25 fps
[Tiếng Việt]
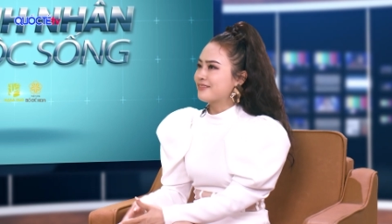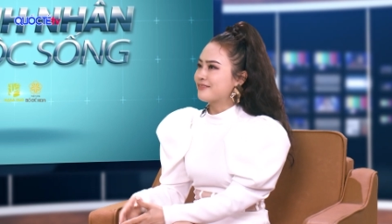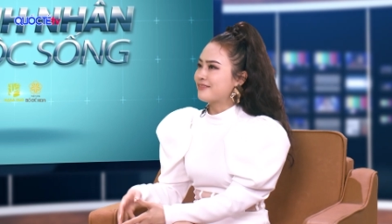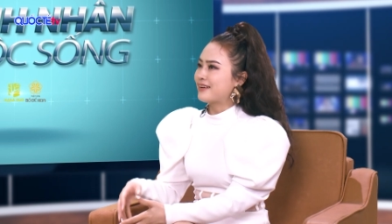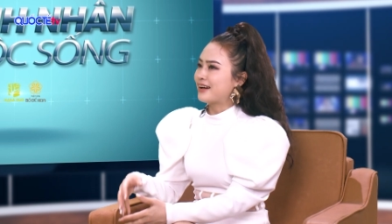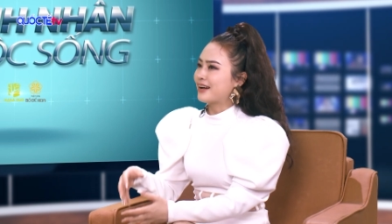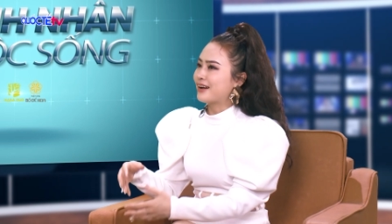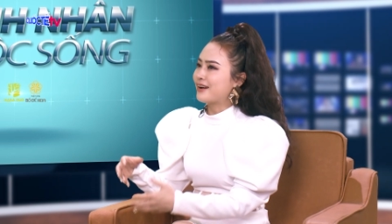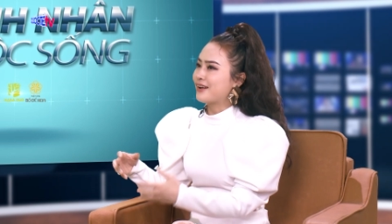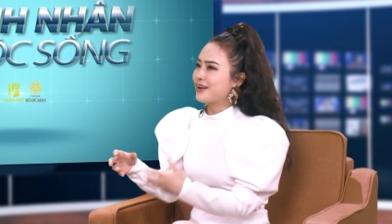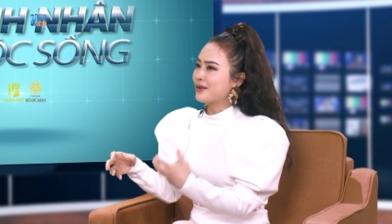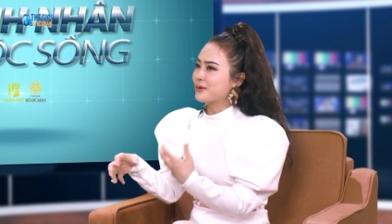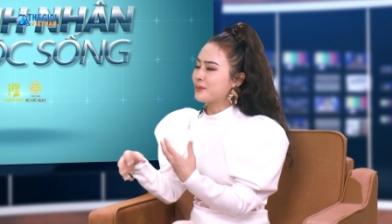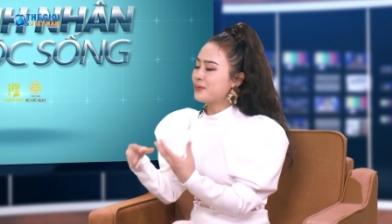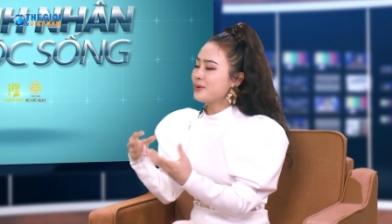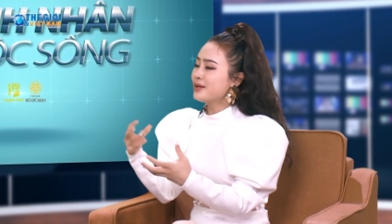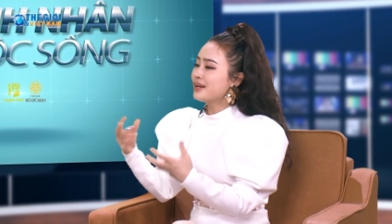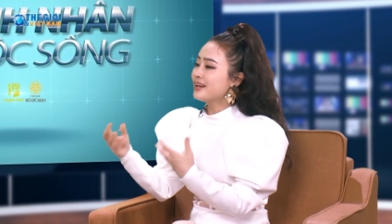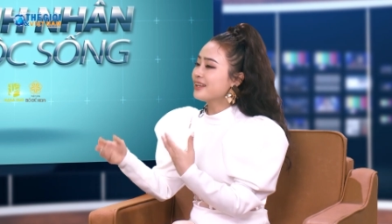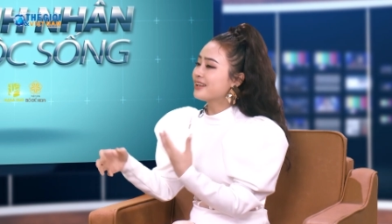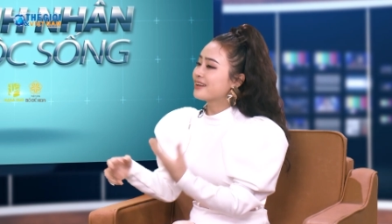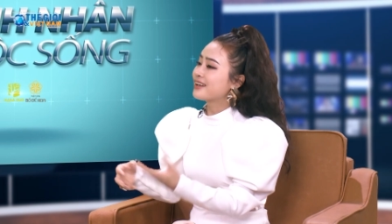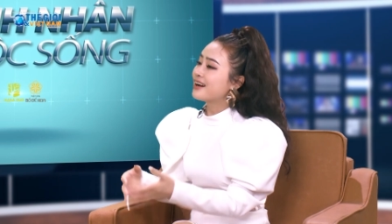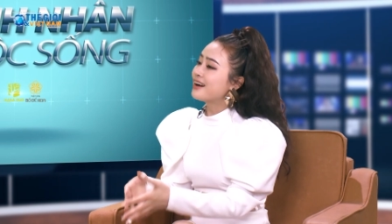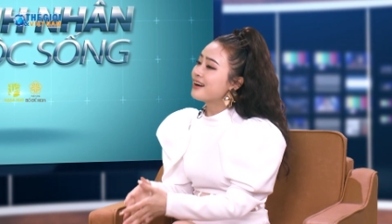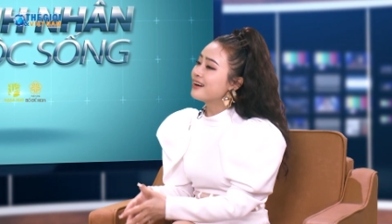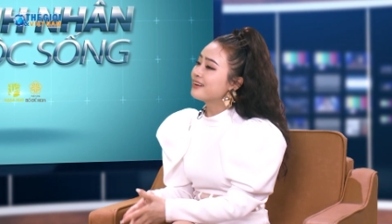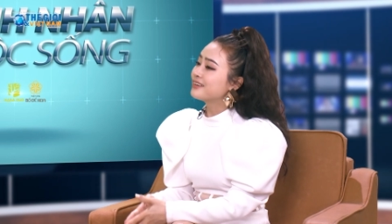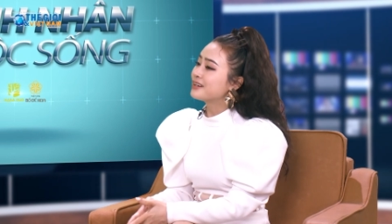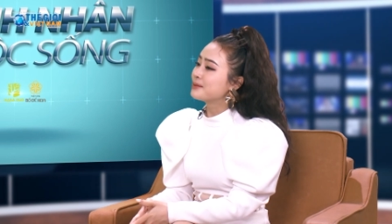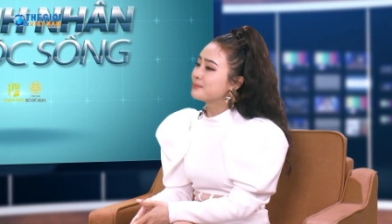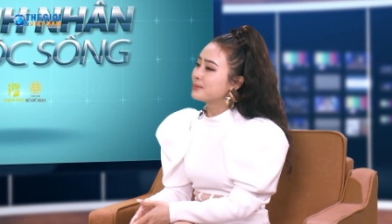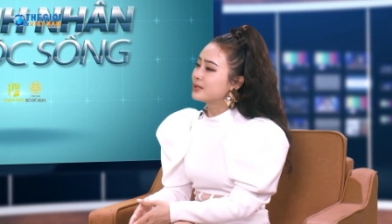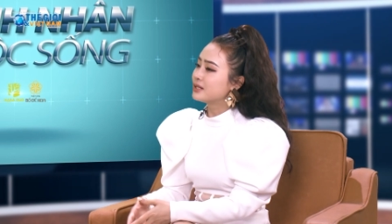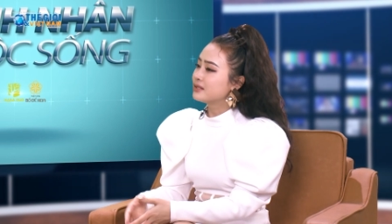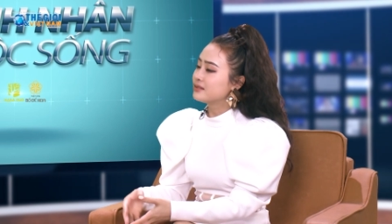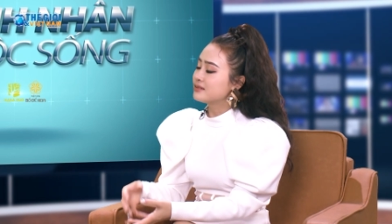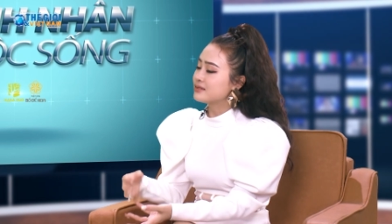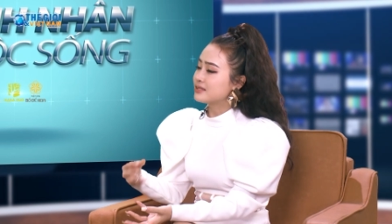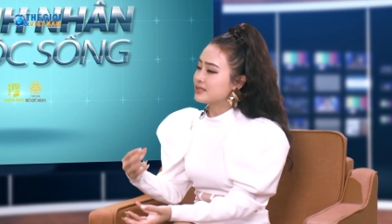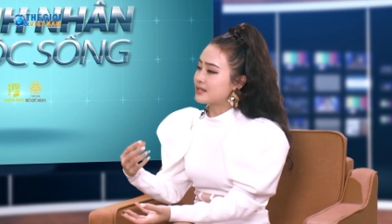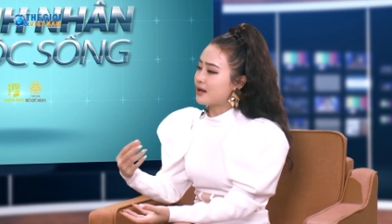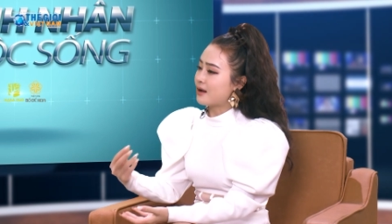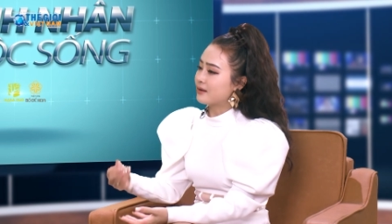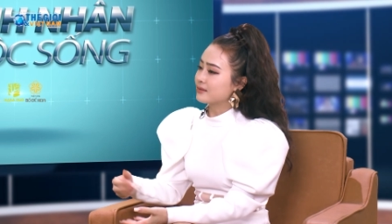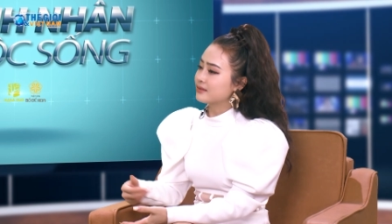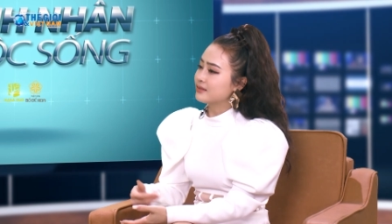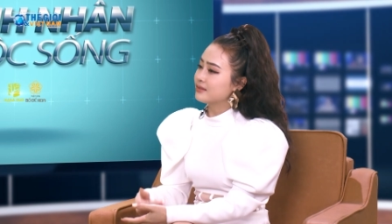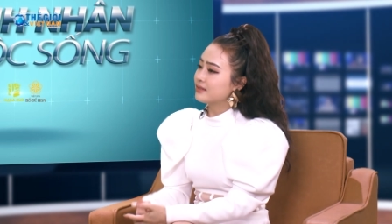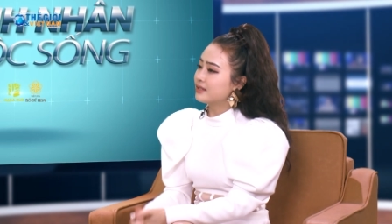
gọi là quyết liệt hơn để mình lựa chọn